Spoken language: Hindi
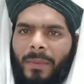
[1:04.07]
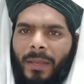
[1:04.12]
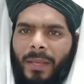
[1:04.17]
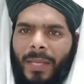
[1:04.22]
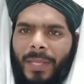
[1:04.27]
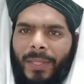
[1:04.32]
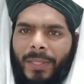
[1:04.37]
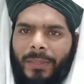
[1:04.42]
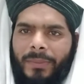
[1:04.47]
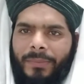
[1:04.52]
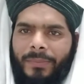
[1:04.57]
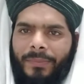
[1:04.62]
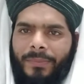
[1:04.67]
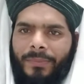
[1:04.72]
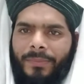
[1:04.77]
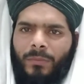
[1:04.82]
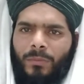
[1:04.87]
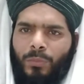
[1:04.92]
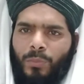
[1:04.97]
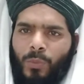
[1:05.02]
में
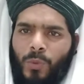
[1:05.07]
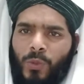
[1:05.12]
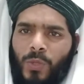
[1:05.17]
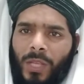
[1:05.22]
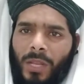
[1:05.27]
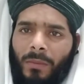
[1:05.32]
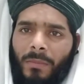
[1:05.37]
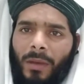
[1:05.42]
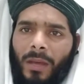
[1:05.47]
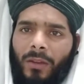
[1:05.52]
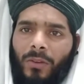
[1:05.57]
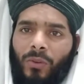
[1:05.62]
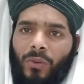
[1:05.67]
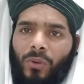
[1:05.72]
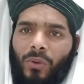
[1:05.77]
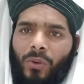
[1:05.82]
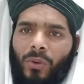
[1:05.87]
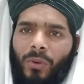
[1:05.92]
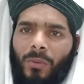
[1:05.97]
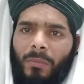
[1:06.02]
मुसलमानों
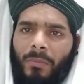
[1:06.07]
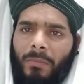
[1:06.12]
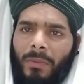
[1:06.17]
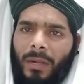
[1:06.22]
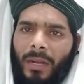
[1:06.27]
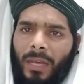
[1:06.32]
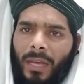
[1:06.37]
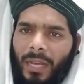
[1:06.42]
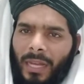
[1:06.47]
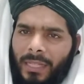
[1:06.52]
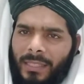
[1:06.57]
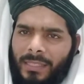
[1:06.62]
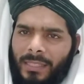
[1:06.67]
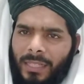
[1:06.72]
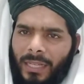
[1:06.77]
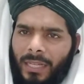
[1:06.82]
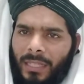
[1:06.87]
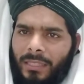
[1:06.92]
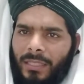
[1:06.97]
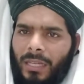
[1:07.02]
को बड़ा
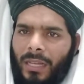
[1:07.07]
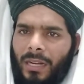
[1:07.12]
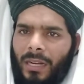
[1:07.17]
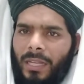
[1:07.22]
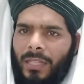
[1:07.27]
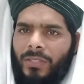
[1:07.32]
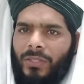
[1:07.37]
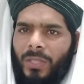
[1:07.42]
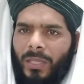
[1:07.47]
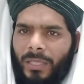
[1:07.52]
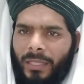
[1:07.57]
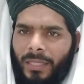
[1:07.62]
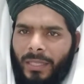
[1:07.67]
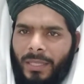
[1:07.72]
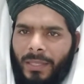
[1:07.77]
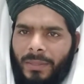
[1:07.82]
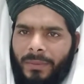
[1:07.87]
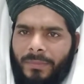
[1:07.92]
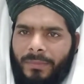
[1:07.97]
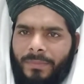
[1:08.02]
एहतियात करना
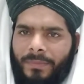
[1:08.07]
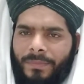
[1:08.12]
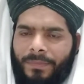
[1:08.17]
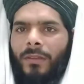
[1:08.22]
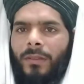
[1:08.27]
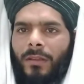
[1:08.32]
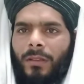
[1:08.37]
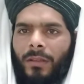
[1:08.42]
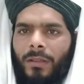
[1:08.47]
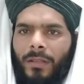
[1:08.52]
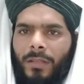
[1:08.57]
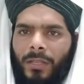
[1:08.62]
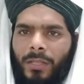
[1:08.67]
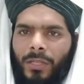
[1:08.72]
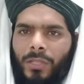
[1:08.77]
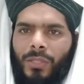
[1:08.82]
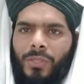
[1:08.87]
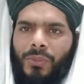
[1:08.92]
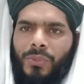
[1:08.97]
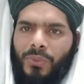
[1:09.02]
चाहिए
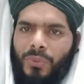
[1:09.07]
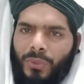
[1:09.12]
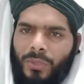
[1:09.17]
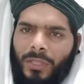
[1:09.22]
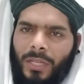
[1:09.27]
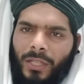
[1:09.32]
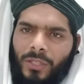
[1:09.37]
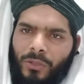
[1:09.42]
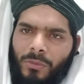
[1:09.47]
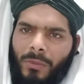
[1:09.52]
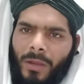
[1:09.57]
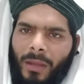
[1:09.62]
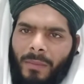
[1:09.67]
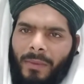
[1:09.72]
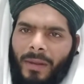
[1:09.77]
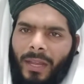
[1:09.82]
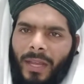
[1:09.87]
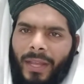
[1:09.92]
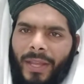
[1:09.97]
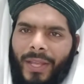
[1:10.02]
सूद का जो
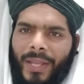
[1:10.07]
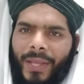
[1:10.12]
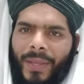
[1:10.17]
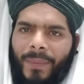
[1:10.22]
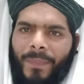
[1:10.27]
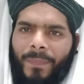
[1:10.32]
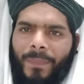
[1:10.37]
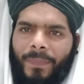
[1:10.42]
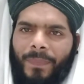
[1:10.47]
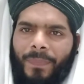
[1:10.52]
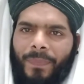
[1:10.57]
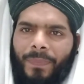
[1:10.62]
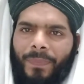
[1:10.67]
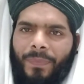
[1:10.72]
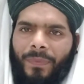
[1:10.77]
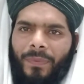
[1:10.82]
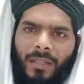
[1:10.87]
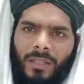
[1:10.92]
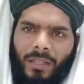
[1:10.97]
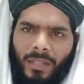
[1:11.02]
मामला है
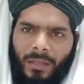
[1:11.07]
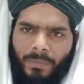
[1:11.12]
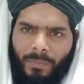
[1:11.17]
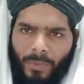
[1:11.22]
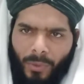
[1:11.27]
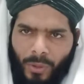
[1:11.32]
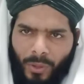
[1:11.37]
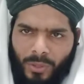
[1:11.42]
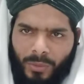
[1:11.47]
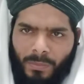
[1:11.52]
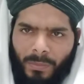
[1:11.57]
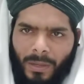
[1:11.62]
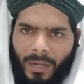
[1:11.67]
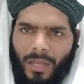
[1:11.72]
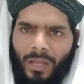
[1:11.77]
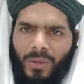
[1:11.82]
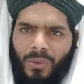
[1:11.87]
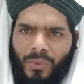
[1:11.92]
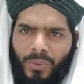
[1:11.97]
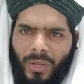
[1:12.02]
ये बहुत
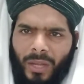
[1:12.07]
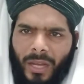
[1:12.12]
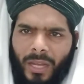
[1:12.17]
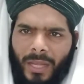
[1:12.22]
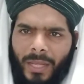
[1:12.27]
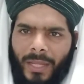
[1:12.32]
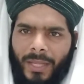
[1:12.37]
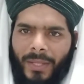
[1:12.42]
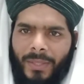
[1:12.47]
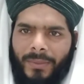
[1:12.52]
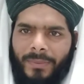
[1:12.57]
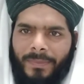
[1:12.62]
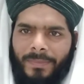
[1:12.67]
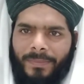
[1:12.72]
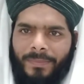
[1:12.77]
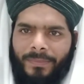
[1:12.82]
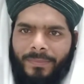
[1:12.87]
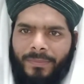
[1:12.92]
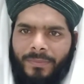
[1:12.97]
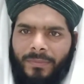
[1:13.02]
बड़ा गुनाह है
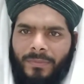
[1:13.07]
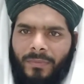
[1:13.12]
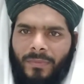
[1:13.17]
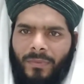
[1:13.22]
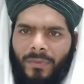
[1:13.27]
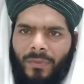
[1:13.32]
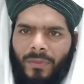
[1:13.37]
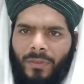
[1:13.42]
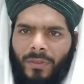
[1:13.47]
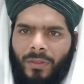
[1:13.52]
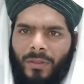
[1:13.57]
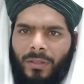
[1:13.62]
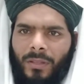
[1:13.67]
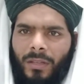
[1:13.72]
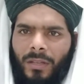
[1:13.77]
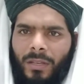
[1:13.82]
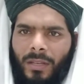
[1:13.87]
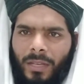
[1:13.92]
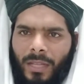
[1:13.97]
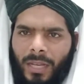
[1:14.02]

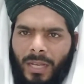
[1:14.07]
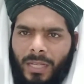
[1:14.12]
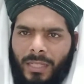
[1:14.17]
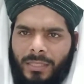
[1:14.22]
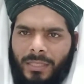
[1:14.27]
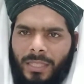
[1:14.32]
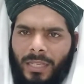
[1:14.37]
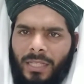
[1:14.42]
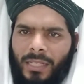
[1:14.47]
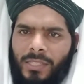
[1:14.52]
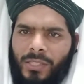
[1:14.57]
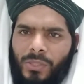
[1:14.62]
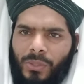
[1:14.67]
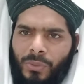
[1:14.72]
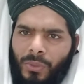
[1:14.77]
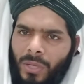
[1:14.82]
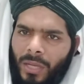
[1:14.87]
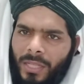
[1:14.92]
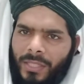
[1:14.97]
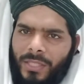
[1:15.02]
लिहाजा इस
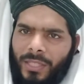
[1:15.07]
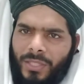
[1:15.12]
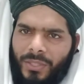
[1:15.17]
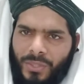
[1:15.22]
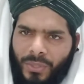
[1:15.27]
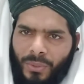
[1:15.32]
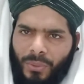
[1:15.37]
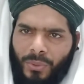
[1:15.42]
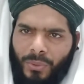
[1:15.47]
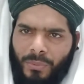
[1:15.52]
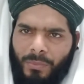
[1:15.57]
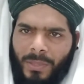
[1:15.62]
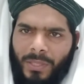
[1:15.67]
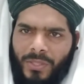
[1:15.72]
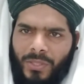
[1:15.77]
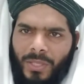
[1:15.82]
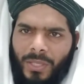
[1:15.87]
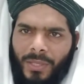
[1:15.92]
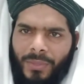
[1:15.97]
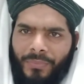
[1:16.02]
गुनाह से ज़रूर
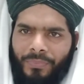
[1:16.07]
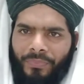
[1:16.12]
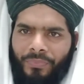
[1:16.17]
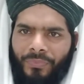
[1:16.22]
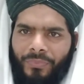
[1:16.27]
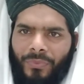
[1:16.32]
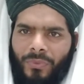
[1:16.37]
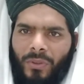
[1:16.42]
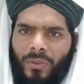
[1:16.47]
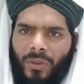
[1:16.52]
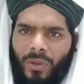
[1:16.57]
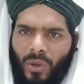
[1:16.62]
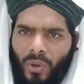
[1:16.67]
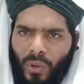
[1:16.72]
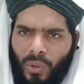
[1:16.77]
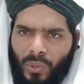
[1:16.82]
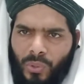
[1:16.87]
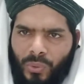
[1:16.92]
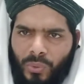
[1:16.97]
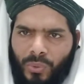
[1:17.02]
बचें
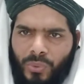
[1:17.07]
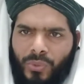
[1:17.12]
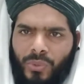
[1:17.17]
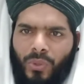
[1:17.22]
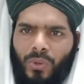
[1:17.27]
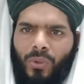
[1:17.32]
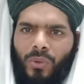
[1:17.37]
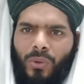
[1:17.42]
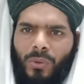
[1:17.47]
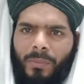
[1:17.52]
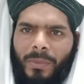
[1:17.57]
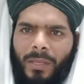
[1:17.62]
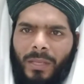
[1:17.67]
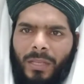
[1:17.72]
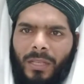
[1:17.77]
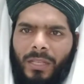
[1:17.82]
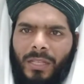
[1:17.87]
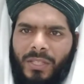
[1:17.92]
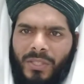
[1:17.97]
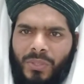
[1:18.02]
और दूसरों को
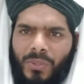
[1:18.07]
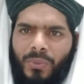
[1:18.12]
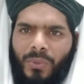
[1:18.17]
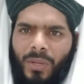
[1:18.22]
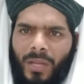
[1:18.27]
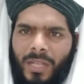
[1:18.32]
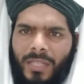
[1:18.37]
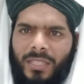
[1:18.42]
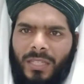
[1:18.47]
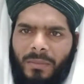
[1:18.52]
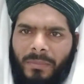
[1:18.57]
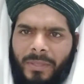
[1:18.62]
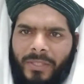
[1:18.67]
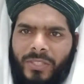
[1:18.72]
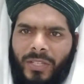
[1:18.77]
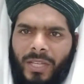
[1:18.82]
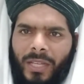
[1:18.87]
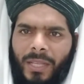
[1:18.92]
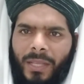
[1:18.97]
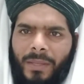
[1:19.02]
भी इस गुनाह से
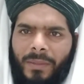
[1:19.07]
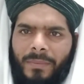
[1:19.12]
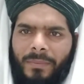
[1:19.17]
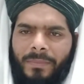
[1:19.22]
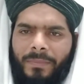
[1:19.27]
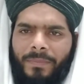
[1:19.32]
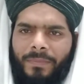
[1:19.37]
बचाएं